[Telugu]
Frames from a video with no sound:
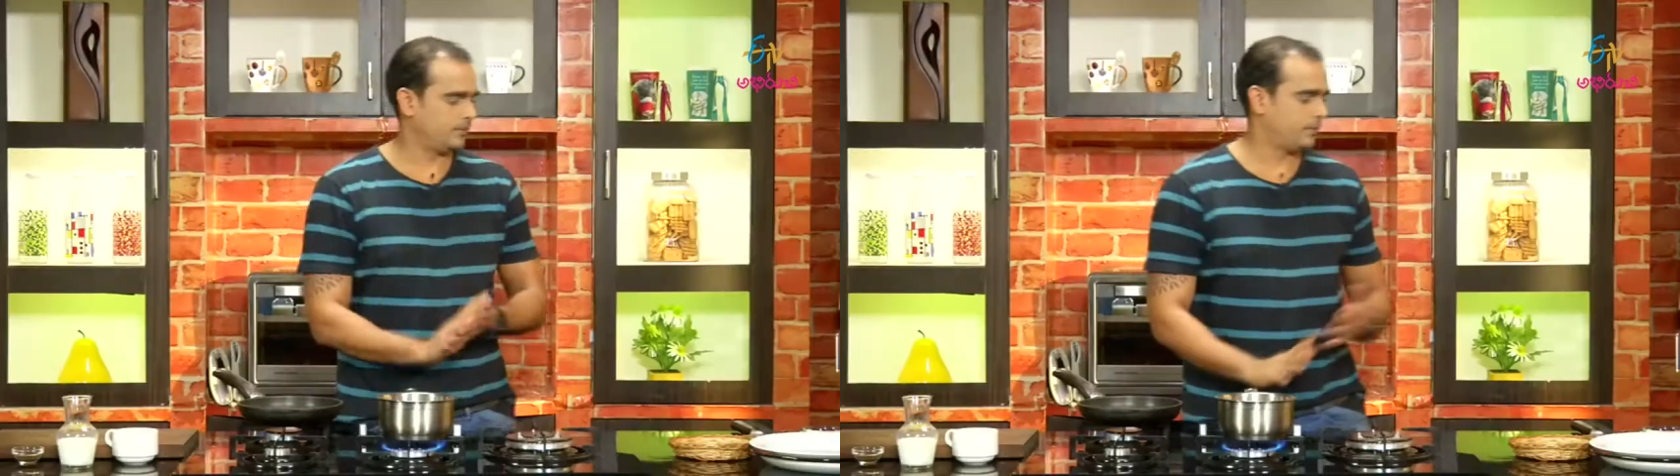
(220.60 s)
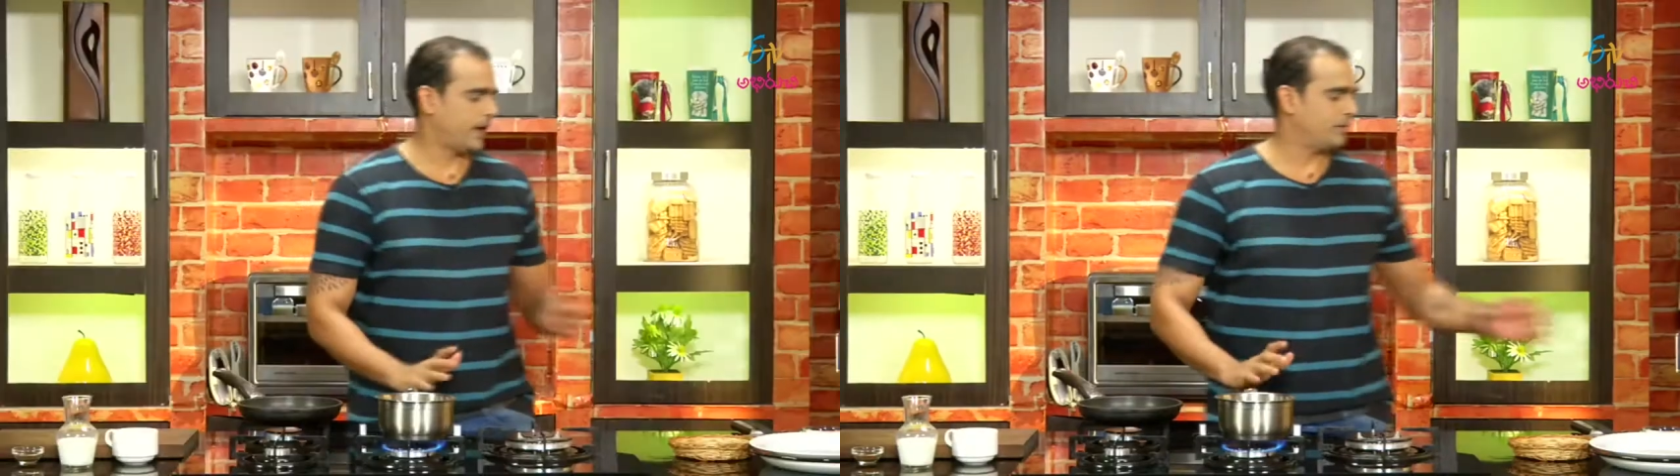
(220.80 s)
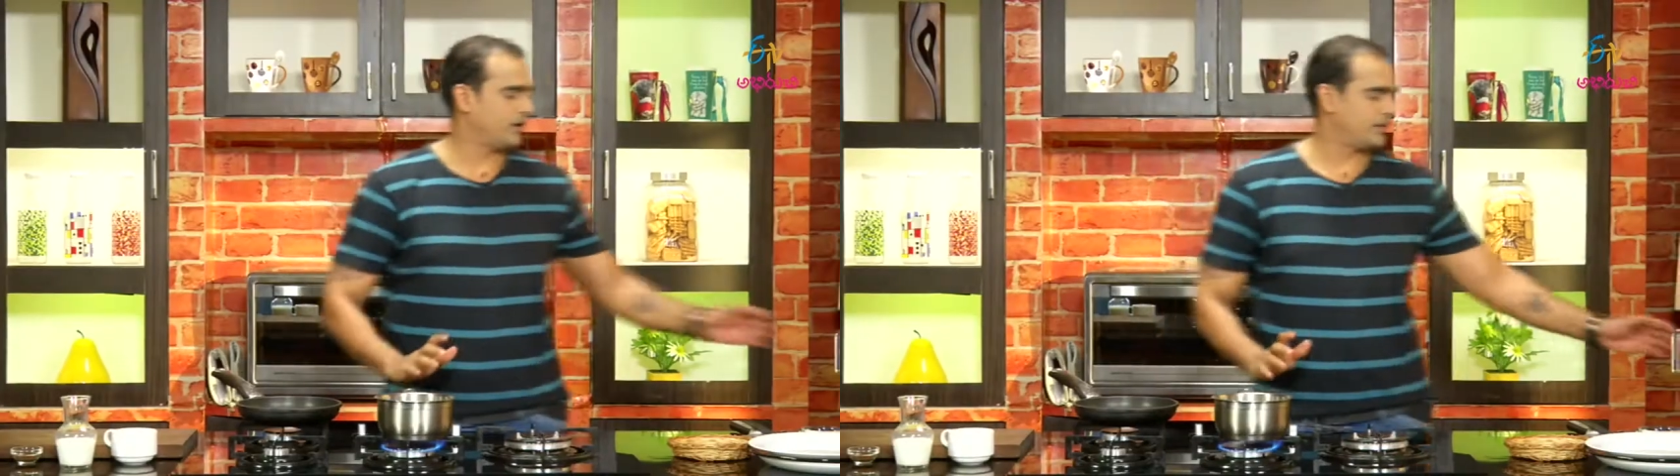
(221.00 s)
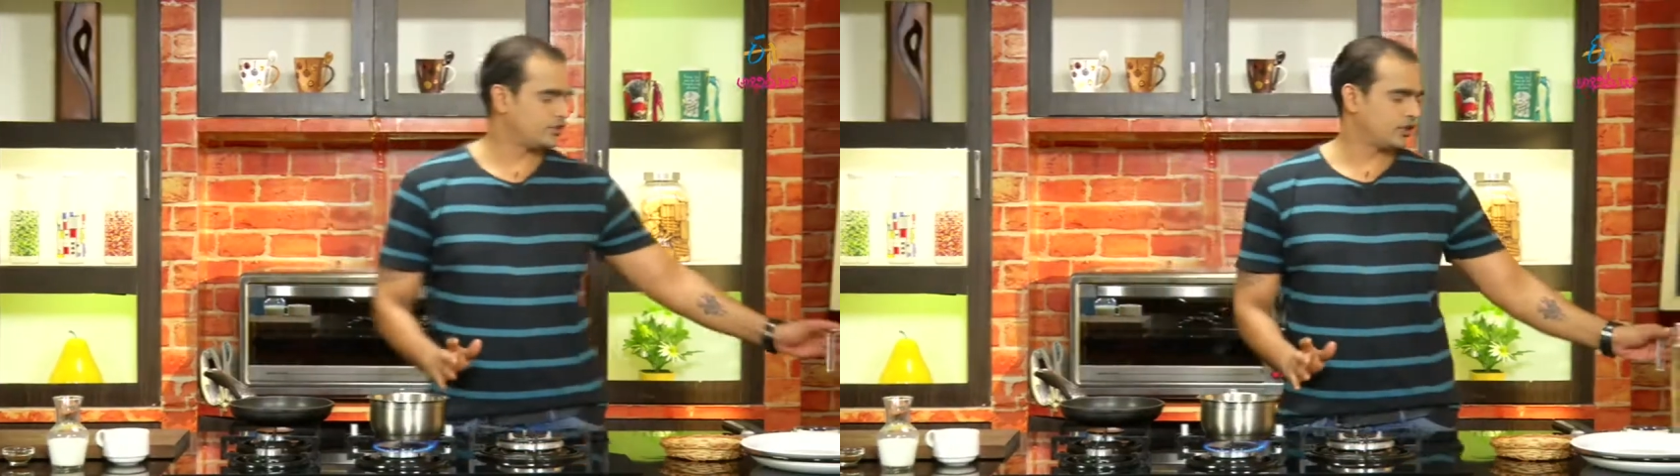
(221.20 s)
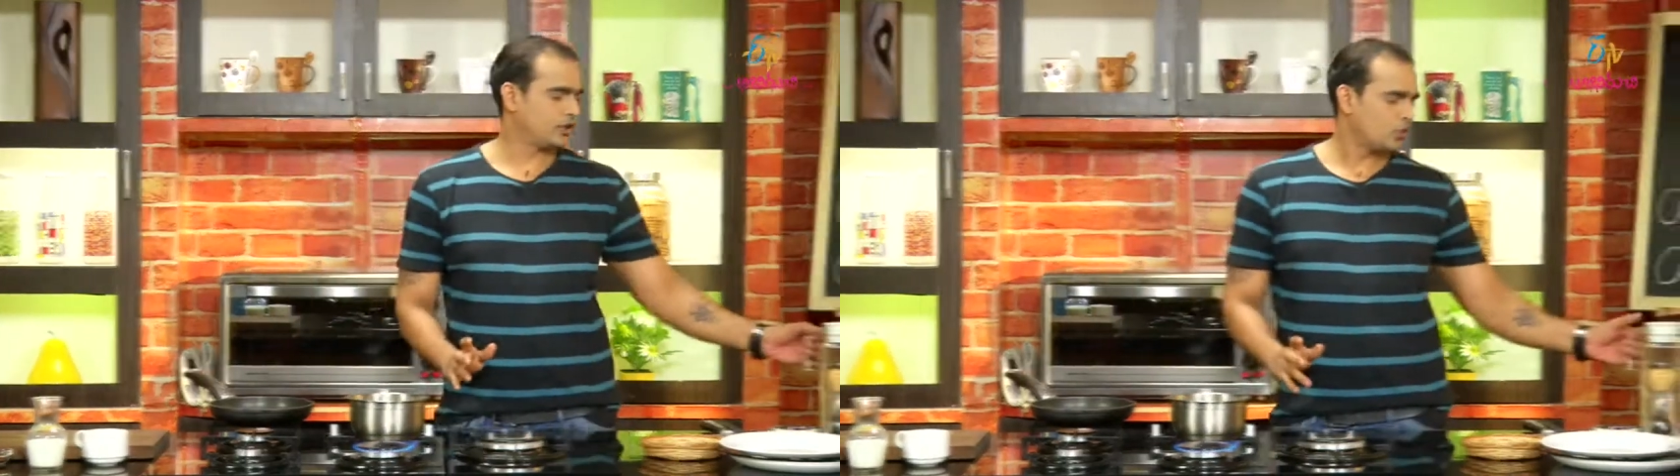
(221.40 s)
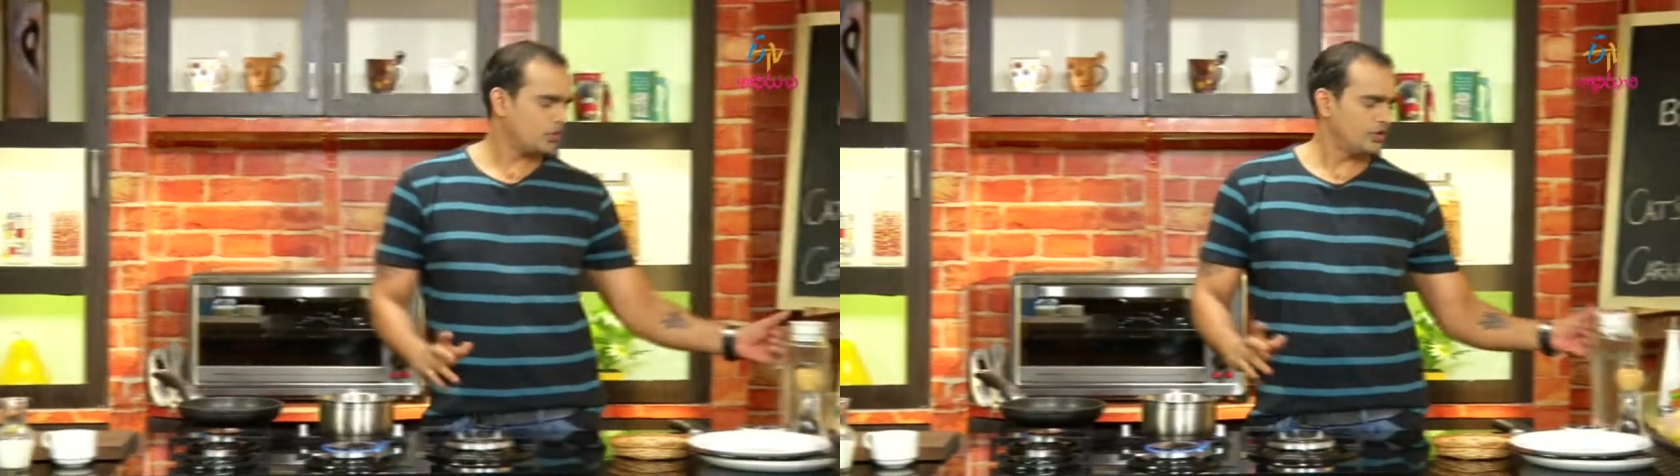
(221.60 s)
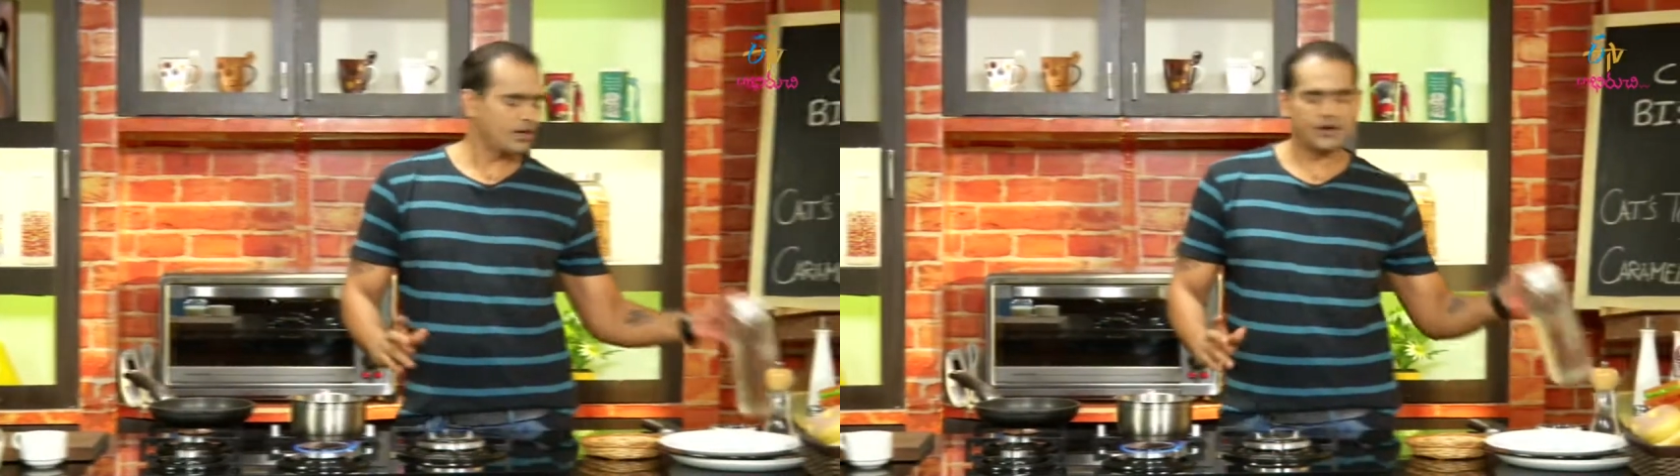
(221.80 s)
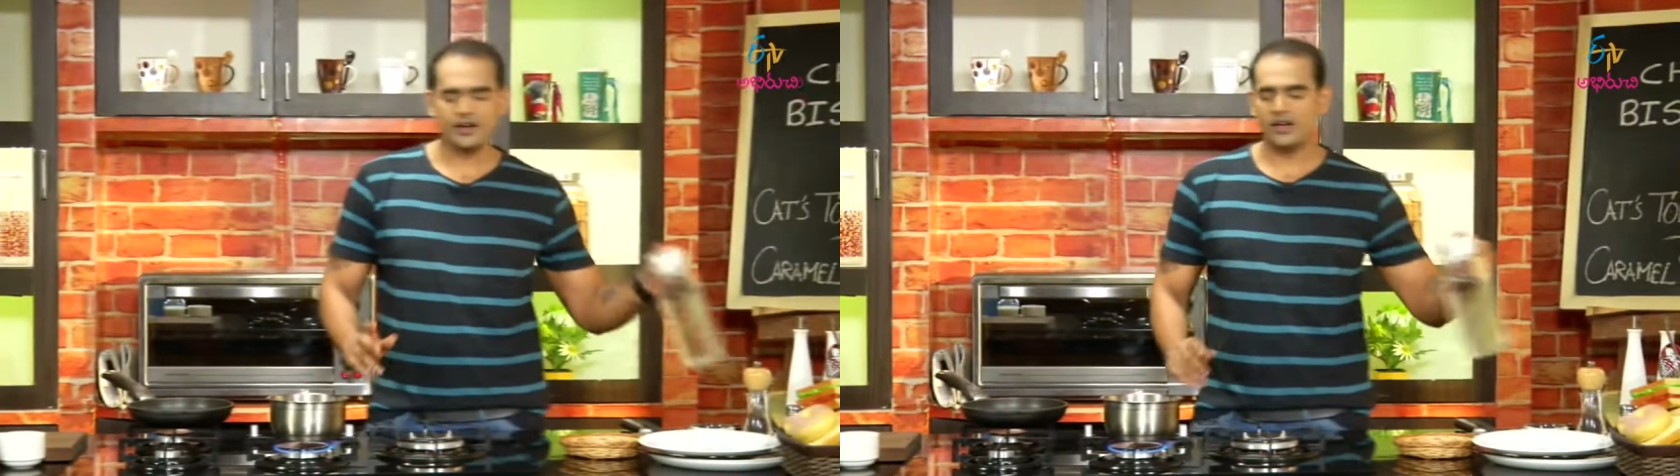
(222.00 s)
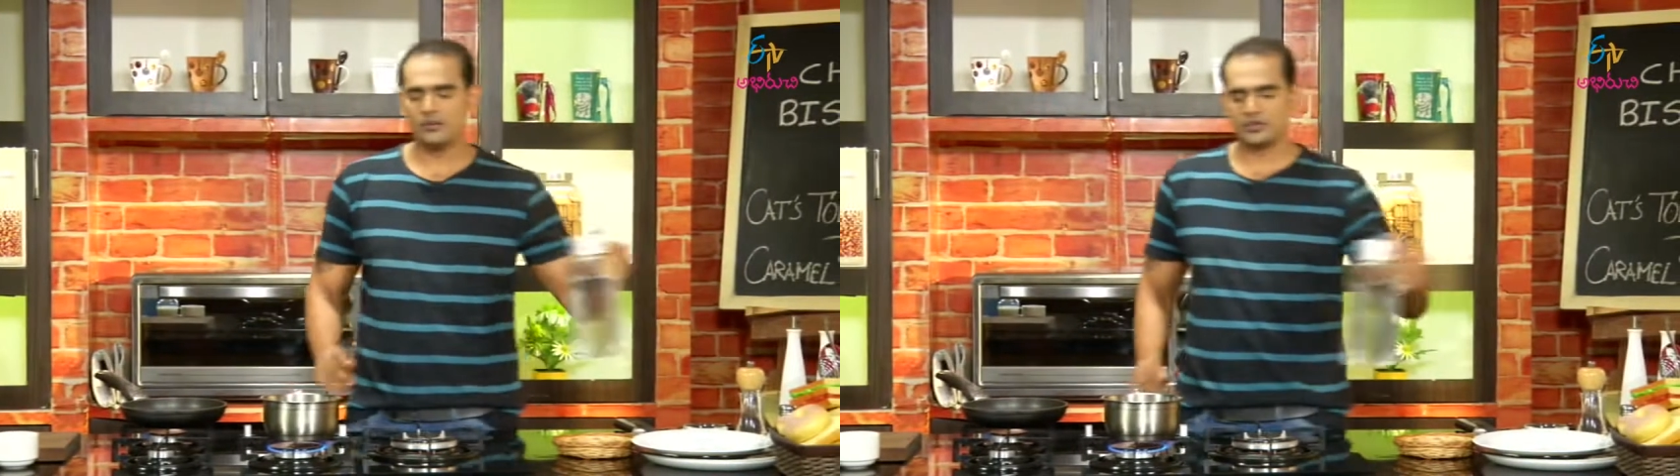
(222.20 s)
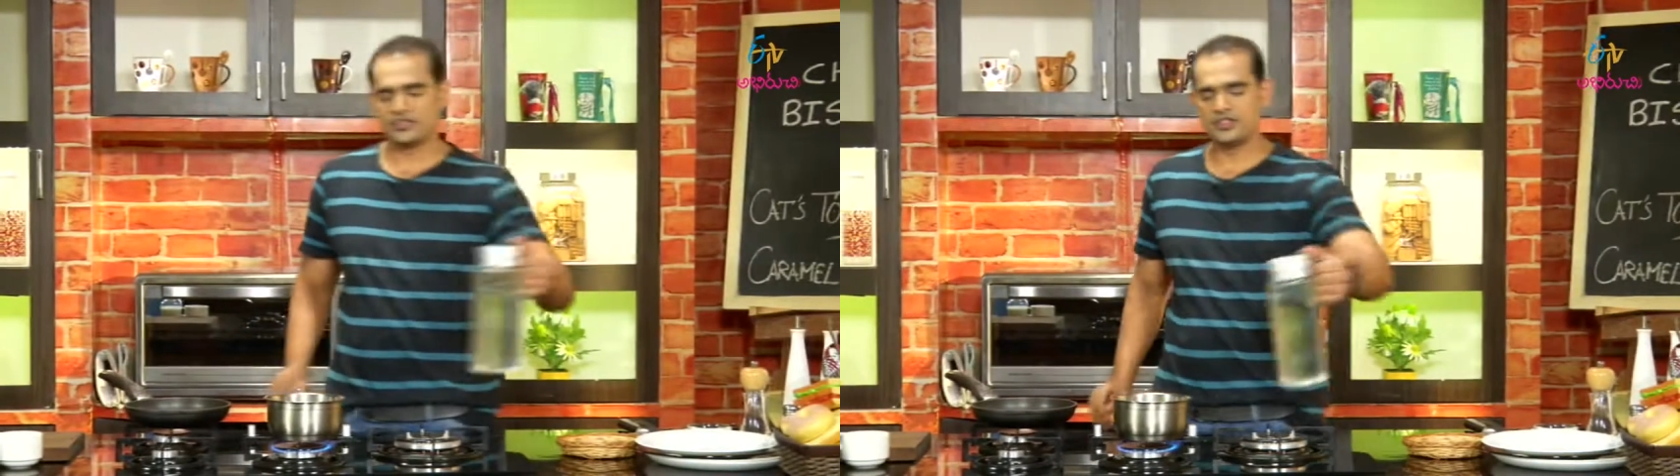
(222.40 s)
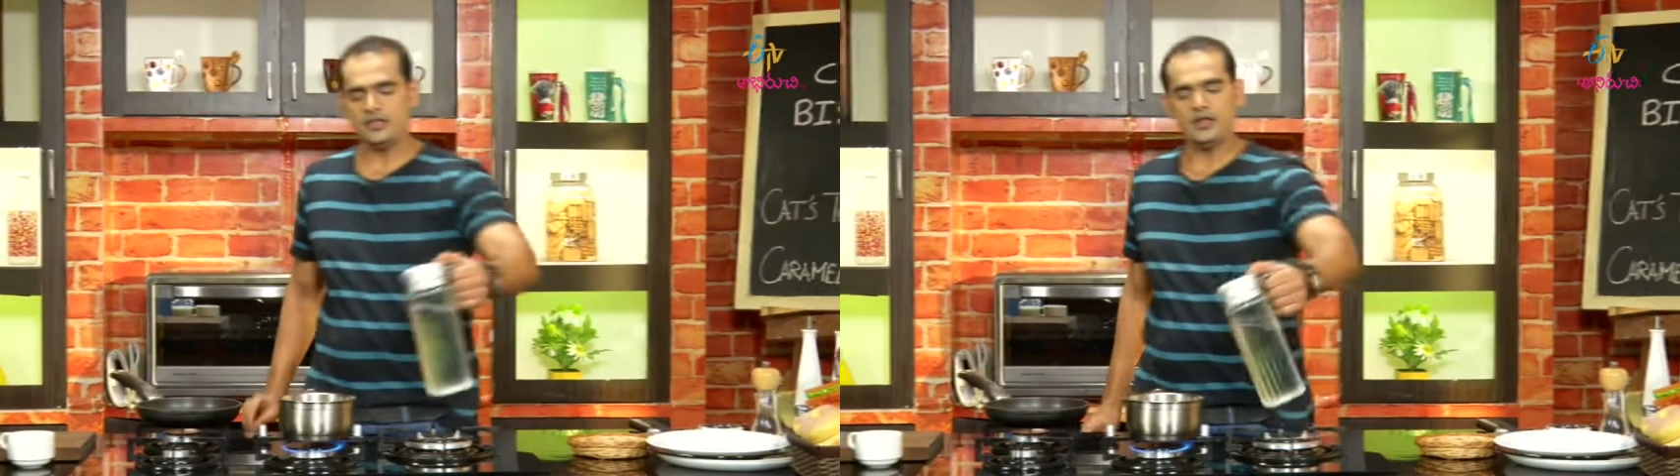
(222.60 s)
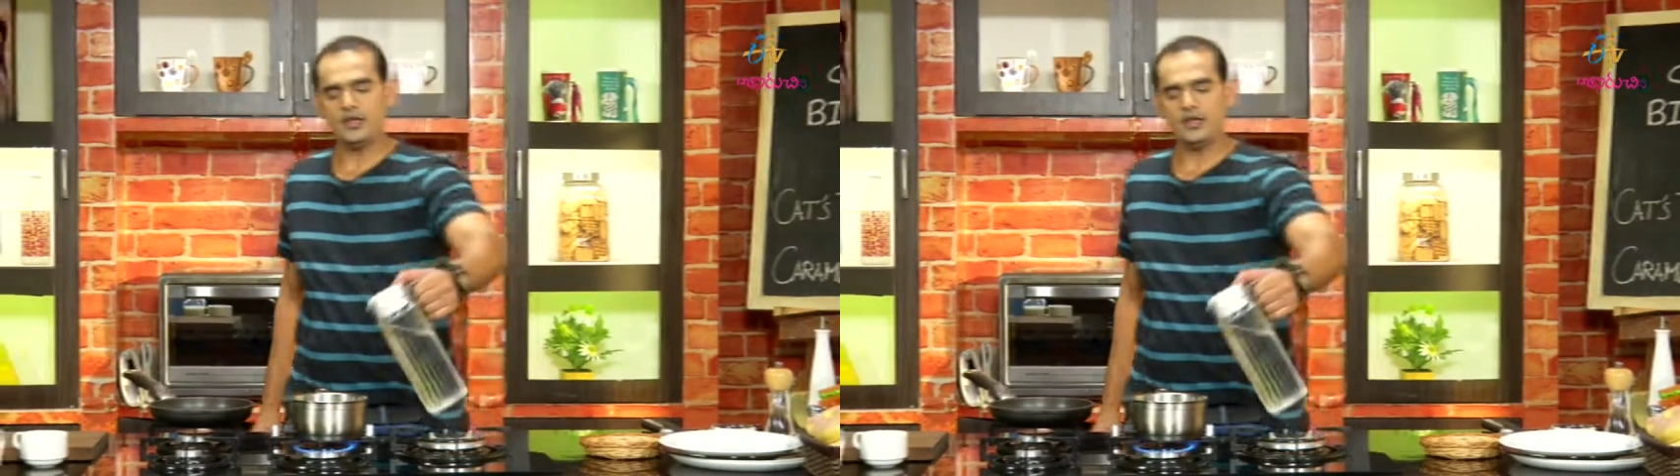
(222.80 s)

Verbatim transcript: ప్యాన్ పెట్టేసిన తర్వాత కొద్దిగా నీళ్ళు పోసేసి